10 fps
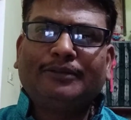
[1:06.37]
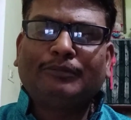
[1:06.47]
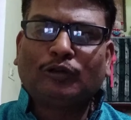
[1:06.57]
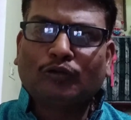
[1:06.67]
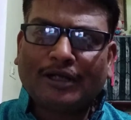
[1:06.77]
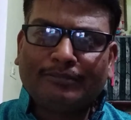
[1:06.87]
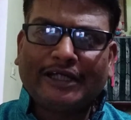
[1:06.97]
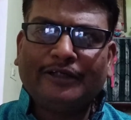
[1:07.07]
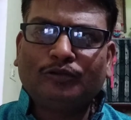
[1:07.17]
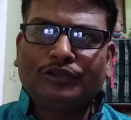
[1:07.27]

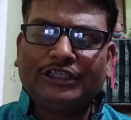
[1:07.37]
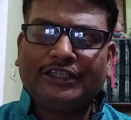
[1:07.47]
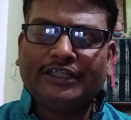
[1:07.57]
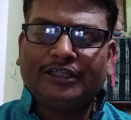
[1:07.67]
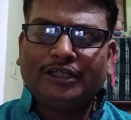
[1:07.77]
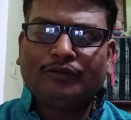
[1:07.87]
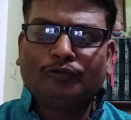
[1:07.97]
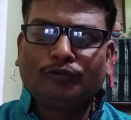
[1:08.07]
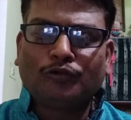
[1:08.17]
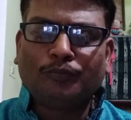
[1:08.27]
मनोकामनाएं होती हैं
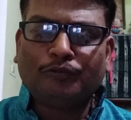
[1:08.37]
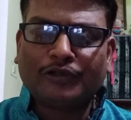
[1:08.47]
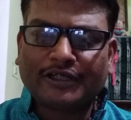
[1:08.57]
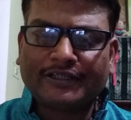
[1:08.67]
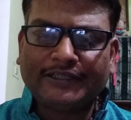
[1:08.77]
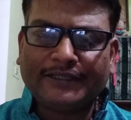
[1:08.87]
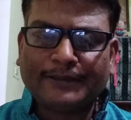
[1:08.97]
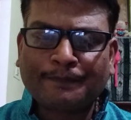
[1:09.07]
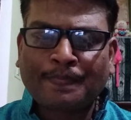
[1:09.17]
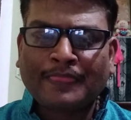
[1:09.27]
उनको पूर्ण करती
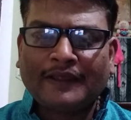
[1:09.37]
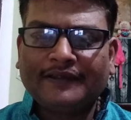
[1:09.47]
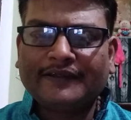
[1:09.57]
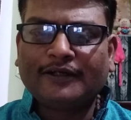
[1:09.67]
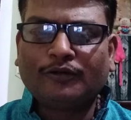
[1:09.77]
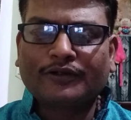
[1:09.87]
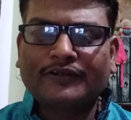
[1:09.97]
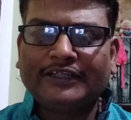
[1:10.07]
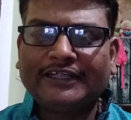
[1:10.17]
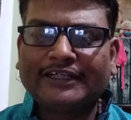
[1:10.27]
है इसे गौर
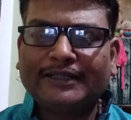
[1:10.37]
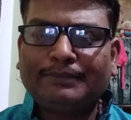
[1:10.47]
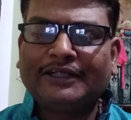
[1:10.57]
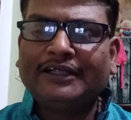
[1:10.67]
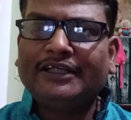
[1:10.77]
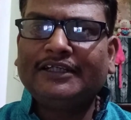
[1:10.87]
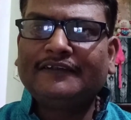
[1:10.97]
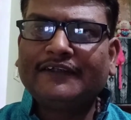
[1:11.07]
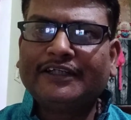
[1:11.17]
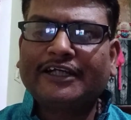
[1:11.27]
से देखने पर
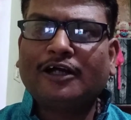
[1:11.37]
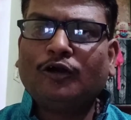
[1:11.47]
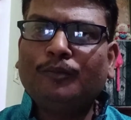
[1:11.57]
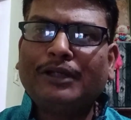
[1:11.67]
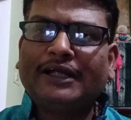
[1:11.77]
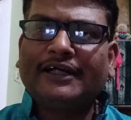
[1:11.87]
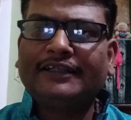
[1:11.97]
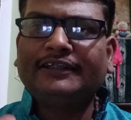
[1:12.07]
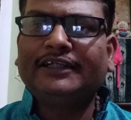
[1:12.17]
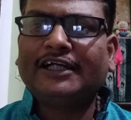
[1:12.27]
इसकी रेखाओं में
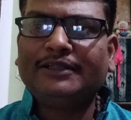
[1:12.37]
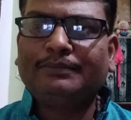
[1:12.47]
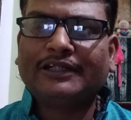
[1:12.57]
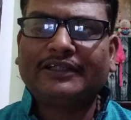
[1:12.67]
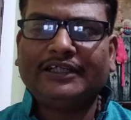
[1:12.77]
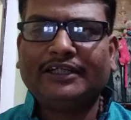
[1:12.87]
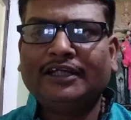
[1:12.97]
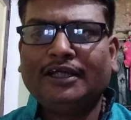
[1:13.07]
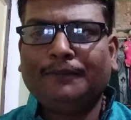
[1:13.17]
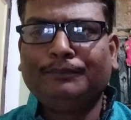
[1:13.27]
गति दिखाई पड़ती है
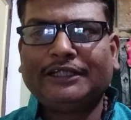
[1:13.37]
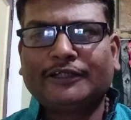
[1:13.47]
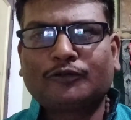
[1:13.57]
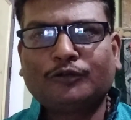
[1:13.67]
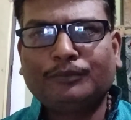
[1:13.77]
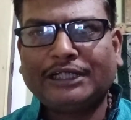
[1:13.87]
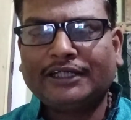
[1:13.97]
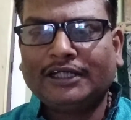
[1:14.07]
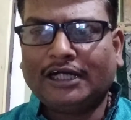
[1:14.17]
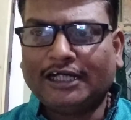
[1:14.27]
विदेशों में
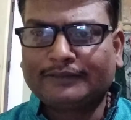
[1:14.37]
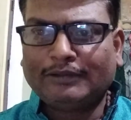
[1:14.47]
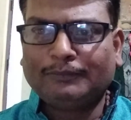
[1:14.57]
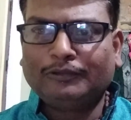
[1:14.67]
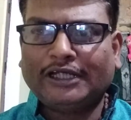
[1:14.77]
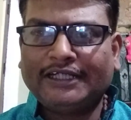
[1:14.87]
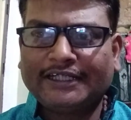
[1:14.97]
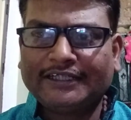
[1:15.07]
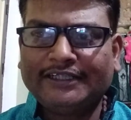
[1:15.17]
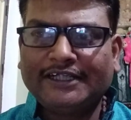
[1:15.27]
आत्मा बुलाने
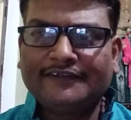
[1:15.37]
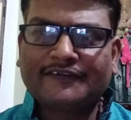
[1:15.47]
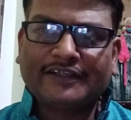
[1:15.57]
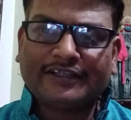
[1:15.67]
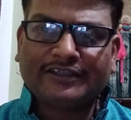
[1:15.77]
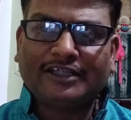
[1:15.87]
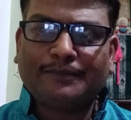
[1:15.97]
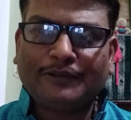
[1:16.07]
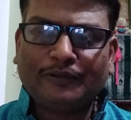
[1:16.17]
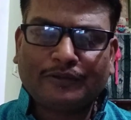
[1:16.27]
के लिए इस रत्न का
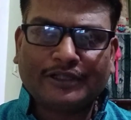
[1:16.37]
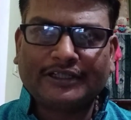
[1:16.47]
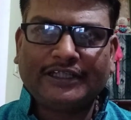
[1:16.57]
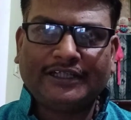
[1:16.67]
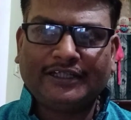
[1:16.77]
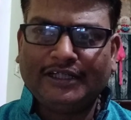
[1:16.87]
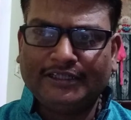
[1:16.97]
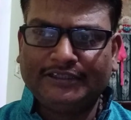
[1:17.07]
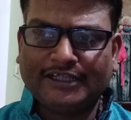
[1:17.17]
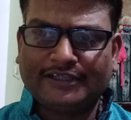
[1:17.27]
प्रयोग करते हैं
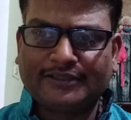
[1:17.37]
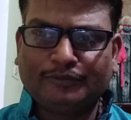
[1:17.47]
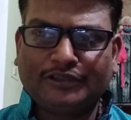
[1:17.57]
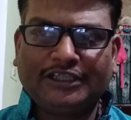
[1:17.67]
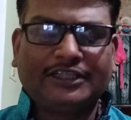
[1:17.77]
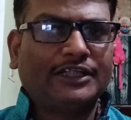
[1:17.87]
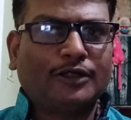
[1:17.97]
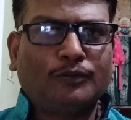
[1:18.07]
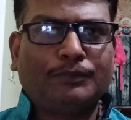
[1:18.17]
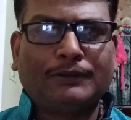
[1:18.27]
यह समुद्री
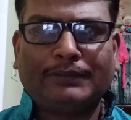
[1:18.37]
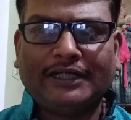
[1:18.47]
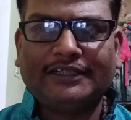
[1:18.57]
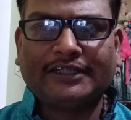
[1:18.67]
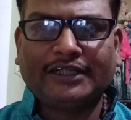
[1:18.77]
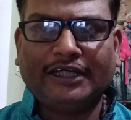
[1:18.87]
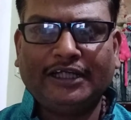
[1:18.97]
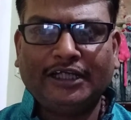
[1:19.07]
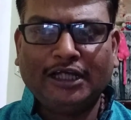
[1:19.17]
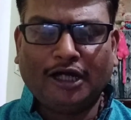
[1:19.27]
किनारों पर पाया जाता
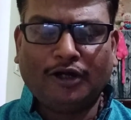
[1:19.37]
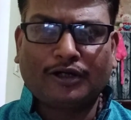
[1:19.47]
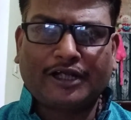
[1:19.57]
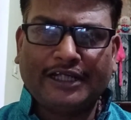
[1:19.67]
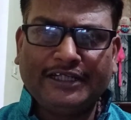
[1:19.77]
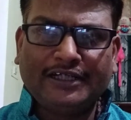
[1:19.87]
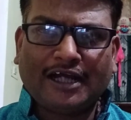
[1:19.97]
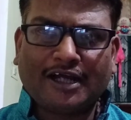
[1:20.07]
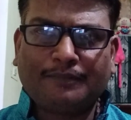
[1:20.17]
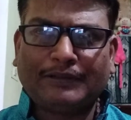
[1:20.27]
है और कई
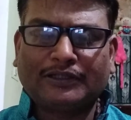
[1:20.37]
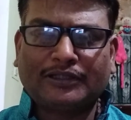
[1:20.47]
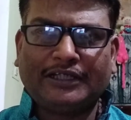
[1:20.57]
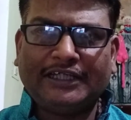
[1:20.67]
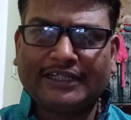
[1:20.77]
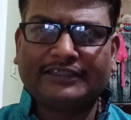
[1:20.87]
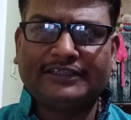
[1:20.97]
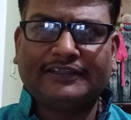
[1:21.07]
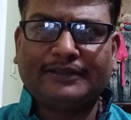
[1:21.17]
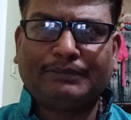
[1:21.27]
लाख पत्थ एक
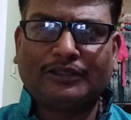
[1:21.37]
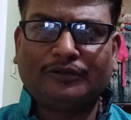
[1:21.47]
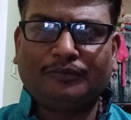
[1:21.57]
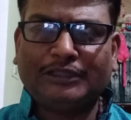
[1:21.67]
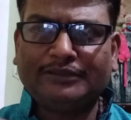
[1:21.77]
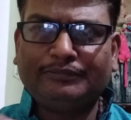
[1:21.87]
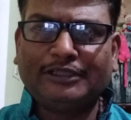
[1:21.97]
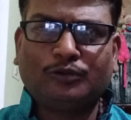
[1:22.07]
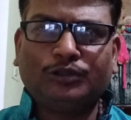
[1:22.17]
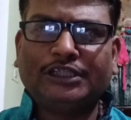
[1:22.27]
जैसे पत्थरों में जब यह
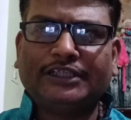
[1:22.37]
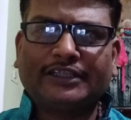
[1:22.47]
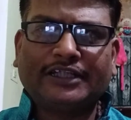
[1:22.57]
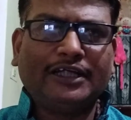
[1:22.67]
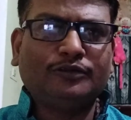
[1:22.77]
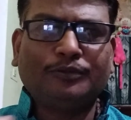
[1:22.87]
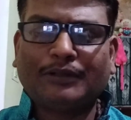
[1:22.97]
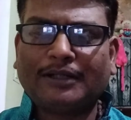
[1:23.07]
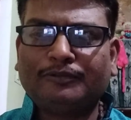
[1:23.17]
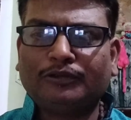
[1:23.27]
खोजा जाता है तो
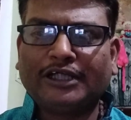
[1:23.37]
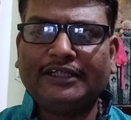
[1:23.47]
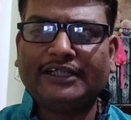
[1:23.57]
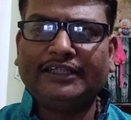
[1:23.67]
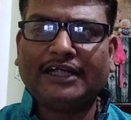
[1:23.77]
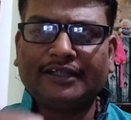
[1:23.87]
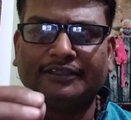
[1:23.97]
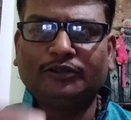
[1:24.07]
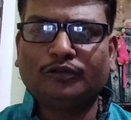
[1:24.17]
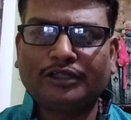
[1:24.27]
प्राप्त होता है यानी
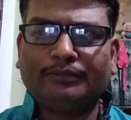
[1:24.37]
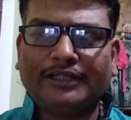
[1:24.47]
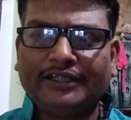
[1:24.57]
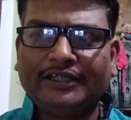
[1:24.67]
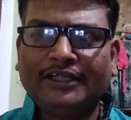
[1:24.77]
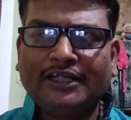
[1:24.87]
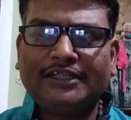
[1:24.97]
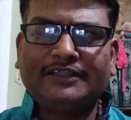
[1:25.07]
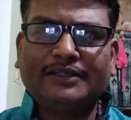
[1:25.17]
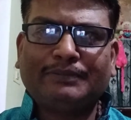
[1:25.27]
अति दुर्लभ है
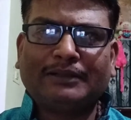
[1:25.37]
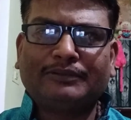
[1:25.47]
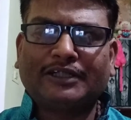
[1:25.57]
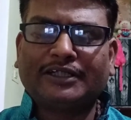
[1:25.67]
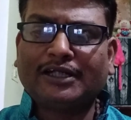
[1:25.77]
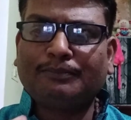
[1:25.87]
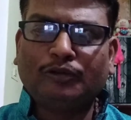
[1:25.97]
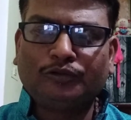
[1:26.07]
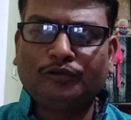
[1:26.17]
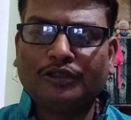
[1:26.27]
इसे प्राप्त करना
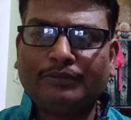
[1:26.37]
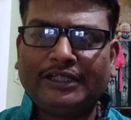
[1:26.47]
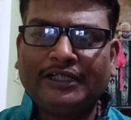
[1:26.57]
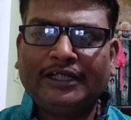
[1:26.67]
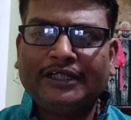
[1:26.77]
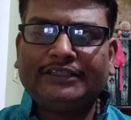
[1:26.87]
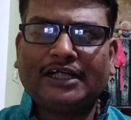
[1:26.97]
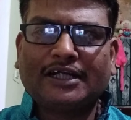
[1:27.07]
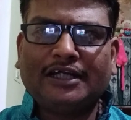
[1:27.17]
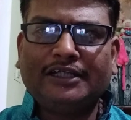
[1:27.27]
बहुत दुर्लभ है
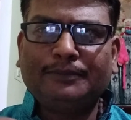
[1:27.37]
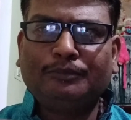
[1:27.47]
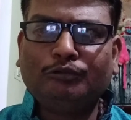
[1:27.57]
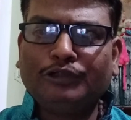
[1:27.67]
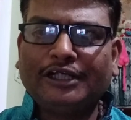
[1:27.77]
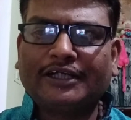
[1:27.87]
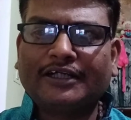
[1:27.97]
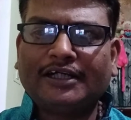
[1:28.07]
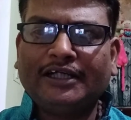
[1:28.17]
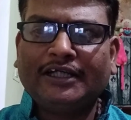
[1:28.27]
यह काले भूरे
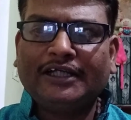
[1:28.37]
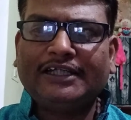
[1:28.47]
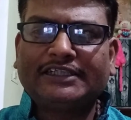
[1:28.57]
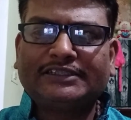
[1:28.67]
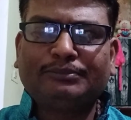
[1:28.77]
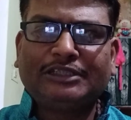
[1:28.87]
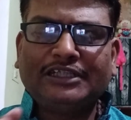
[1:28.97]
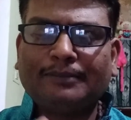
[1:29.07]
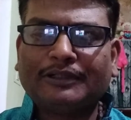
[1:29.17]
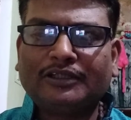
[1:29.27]
रंग का एक
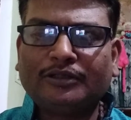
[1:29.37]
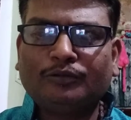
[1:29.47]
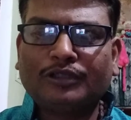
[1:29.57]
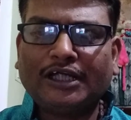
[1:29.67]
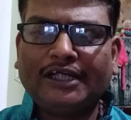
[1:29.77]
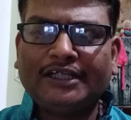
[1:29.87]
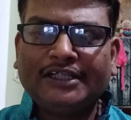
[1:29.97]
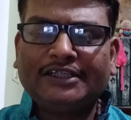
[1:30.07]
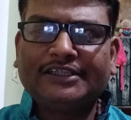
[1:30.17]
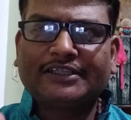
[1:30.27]
चमकीला पत्थर होता है
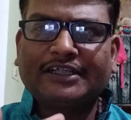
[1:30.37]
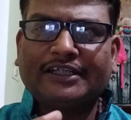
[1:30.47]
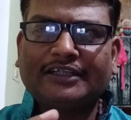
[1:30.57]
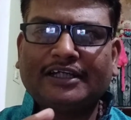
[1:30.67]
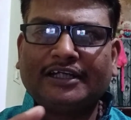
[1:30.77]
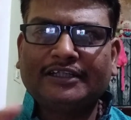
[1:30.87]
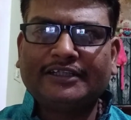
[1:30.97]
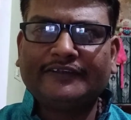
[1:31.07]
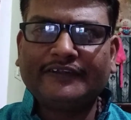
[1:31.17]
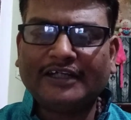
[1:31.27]
जिसके अंदर
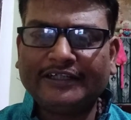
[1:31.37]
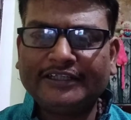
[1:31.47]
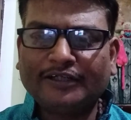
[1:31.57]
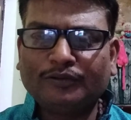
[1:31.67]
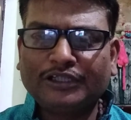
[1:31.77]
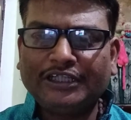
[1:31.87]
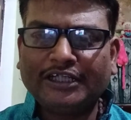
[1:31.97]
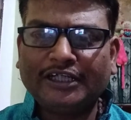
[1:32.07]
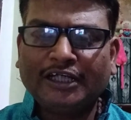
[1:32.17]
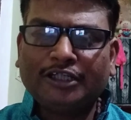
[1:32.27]
हल्की सी धारियाँ होती
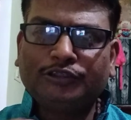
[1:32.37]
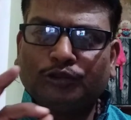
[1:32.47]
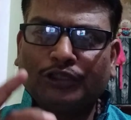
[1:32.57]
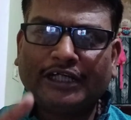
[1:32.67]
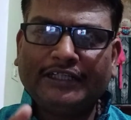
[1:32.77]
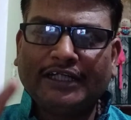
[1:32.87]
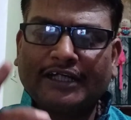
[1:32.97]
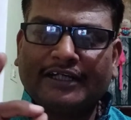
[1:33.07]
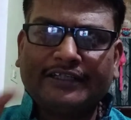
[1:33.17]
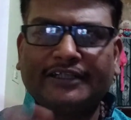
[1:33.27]
हैं जो धारियाँ
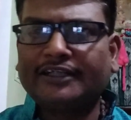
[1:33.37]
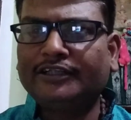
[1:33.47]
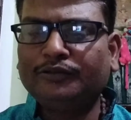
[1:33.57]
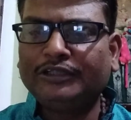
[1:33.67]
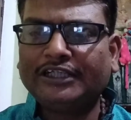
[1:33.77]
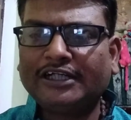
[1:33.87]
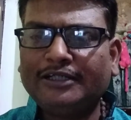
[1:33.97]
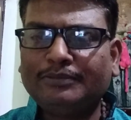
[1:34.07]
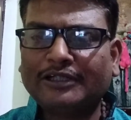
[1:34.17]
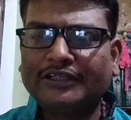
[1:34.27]
गति करती हुई
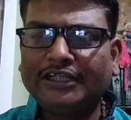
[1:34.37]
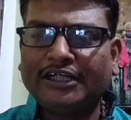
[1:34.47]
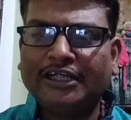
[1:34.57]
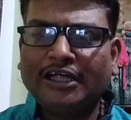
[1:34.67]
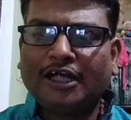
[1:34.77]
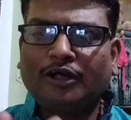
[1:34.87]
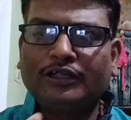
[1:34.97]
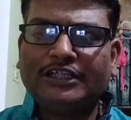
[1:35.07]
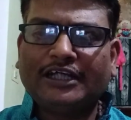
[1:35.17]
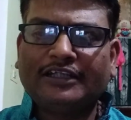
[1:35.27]
दिखाई पड़ती हैं और
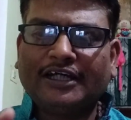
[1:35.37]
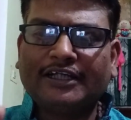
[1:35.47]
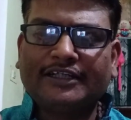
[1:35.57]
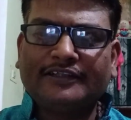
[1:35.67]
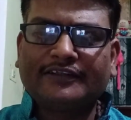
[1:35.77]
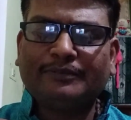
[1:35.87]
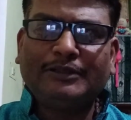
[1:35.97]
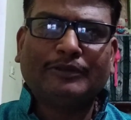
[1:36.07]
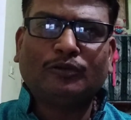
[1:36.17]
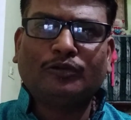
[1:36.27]
यह धारक की सभी
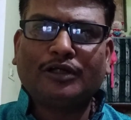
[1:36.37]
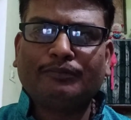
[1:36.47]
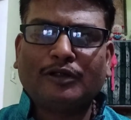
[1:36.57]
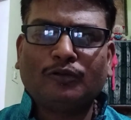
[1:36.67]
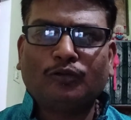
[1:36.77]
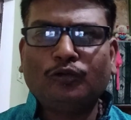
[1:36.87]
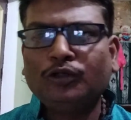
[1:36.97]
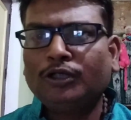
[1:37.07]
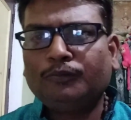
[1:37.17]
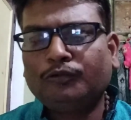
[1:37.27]
मनोकामनाओं को
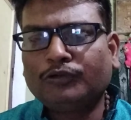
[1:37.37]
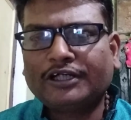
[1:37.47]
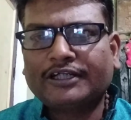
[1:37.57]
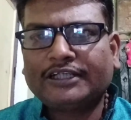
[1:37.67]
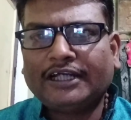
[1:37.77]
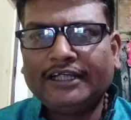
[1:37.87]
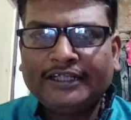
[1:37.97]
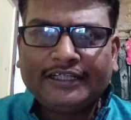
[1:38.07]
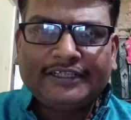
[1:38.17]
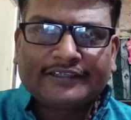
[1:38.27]
पूर्ण करता है
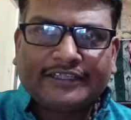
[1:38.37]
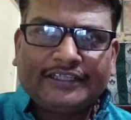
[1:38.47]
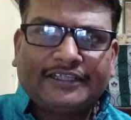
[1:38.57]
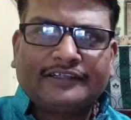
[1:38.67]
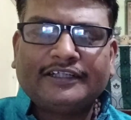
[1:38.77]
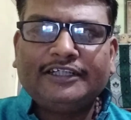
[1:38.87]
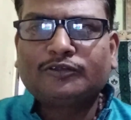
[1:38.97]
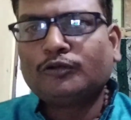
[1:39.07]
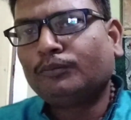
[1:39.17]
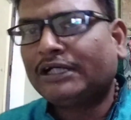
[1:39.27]
इस तरीके से
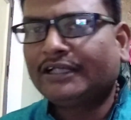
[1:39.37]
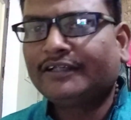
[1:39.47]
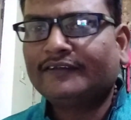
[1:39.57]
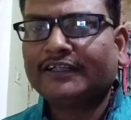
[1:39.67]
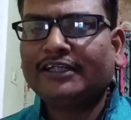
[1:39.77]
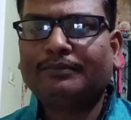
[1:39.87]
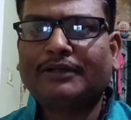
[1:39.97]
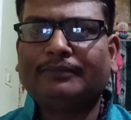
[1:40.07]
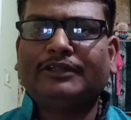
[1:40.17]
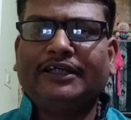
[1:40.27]
इसको मणि की संज्ञा
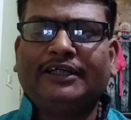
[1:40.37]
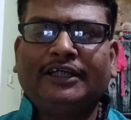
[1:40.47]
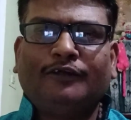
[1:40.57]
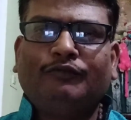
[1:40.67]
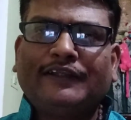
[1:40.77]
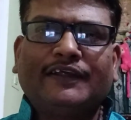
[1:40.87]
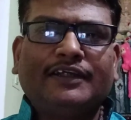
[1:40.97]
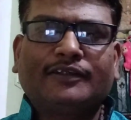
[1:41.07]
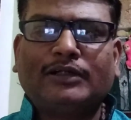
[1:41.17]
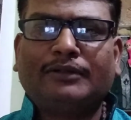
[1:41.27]
प्राप्त है वैसे
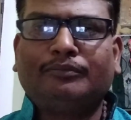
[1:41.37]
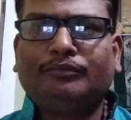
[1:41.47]
इसका